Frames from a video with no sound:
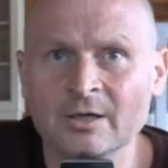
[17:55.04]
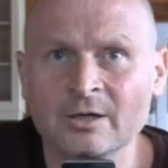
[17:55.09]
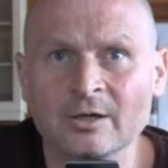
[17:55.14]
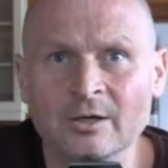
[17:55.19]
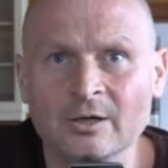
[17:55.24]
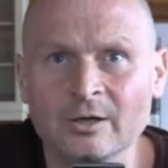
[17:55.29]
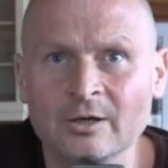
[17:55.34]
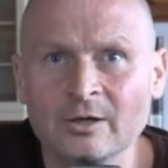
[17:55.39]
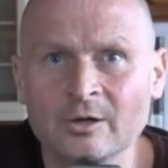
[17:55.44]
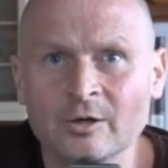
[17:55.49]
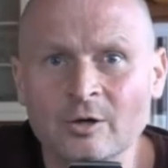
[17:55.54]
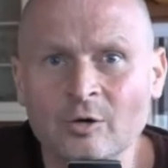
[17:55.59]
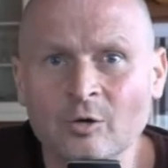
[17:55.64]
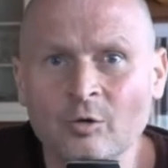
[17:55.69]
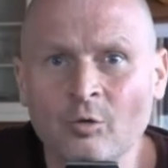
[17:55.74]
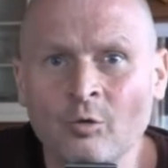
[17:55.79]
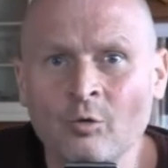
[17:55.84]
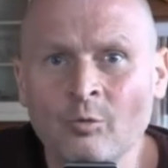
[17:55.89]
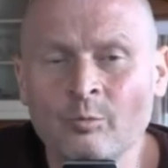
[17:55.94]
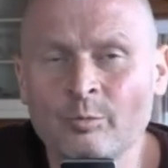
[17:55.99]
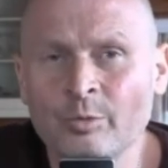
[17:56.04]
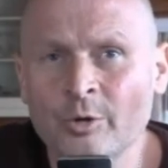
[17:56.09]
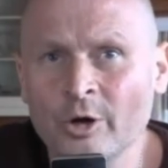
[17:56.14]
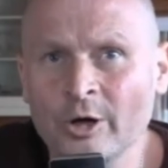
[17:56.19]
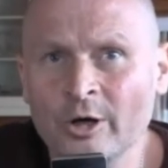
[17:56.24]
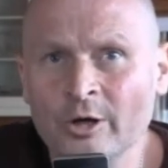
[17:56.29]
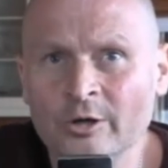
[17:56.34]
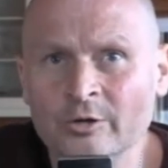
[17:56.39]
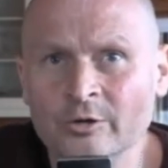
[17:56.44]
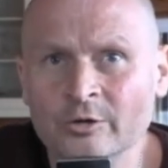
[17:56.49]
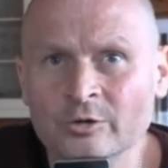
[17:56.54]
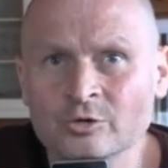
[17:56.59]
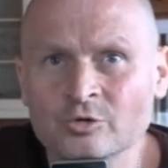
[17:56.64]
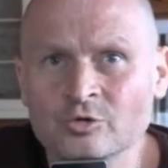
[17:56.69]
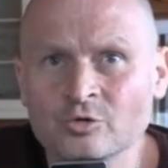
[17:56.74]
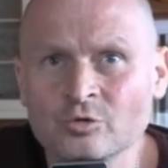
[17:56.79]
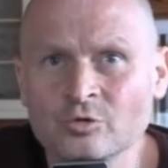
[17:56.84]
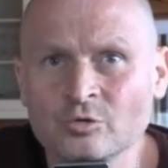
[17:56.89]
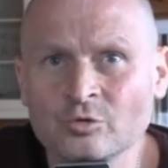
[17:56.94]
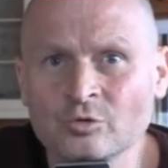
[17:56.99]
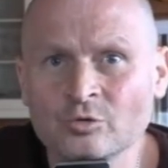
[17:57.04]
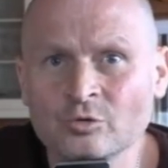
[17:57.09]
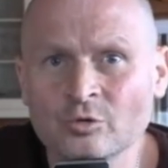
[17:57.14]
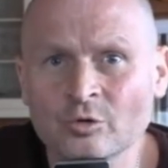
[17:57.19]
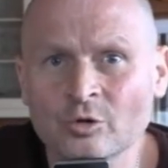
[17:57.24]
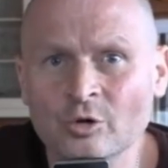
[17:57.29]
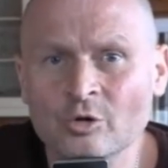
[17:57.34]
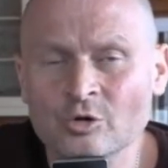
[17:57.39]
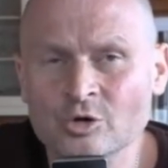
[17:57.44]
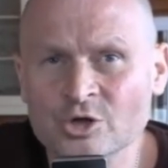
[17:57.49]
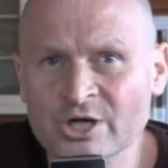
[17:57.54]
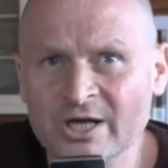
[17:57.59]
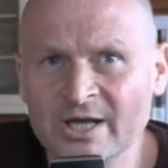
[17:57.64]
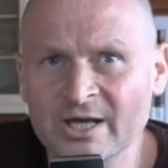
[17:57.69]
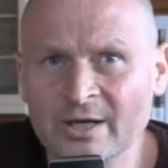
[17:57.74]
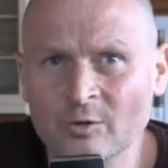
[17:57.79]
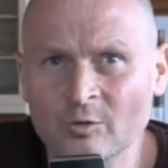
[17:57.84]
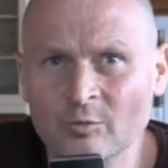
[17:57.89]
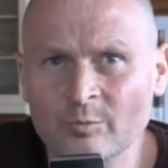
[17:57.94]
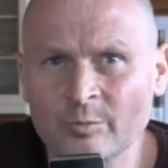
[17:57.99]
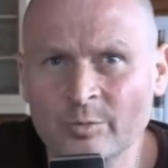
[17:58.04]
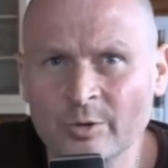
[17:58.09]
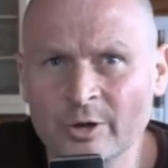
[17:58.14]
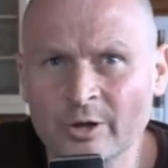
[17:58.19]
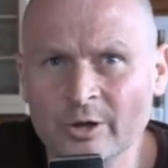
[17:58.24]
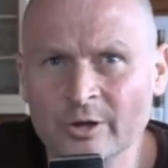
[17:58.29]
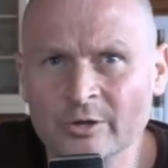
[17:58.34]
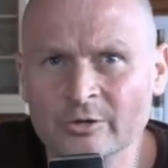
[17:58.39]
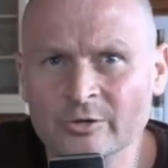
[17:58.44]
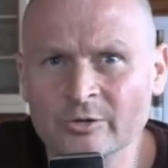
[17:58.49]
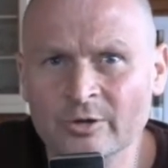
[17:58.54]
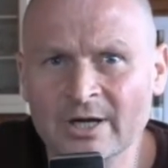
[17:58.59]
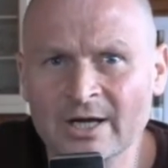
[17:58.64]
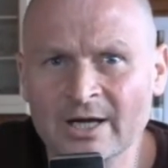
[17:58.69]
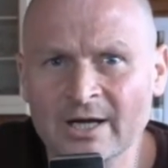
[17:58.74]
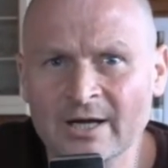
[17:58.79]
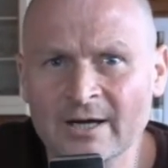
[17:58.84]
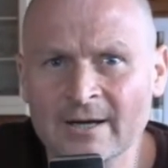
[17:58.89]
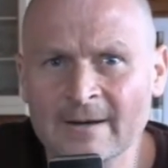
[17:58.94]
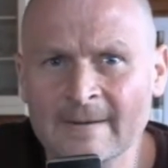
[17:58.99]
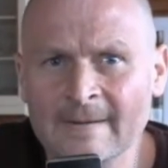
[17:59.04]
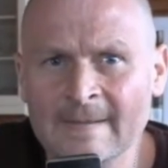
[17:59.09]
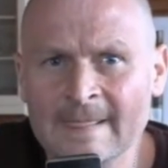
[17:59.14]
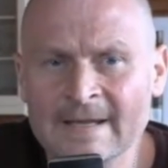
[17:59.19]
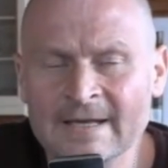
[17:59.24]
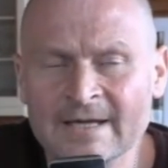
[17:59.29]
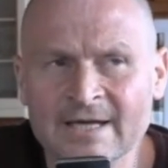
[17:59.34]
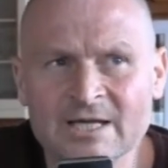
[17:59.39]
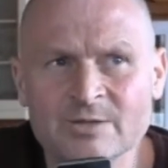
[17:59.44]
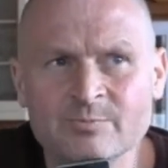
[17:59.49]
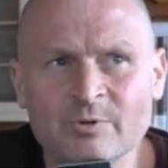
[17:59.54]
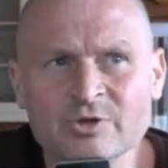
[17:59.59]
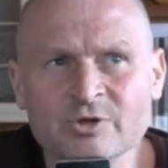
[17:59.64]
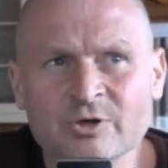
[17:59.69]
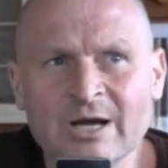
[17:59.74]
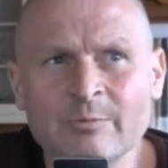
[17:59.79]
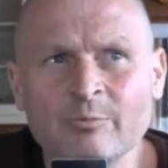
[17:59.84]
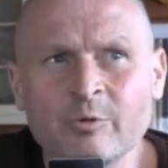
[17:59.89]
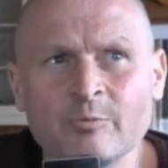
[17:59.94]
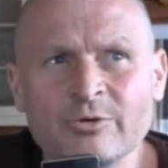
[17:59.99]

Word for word: Euh, on peur du rejet, on peur de la. Et je pense que la